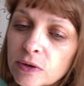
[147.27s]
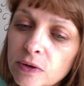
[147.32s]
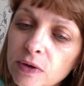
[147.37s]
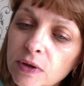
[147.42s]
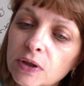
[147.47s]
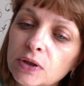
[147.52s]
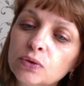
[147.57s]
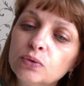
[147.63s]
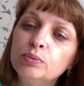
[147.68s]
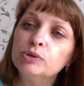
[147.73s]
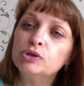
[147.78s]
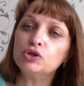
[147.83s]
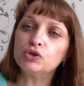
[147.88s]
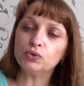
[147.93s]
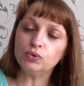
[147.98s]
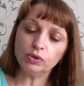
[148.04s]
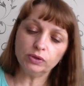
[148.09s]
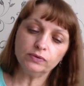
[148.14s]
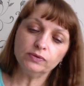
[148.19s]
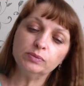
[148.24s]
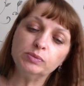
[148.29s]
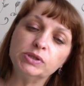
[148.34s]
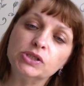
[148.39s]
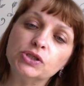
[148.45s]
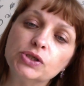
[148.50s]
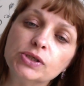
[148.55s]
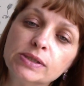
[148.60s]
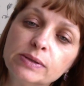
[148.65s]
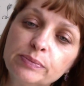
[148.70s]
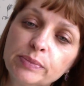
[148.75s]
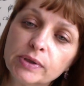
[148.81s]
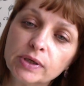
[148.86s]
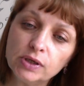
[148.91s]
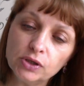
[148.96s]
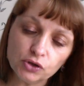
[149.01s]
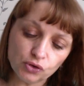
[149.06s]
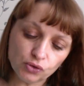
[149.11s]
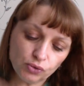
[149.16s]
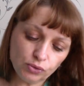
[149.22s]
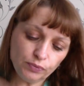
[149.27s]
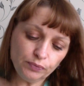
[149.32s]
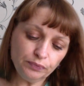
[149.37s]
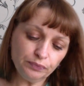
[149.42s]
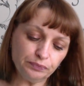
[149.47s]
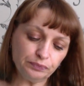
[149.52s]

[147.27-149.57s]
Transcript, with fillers: коробочку я вам сейчас покажу,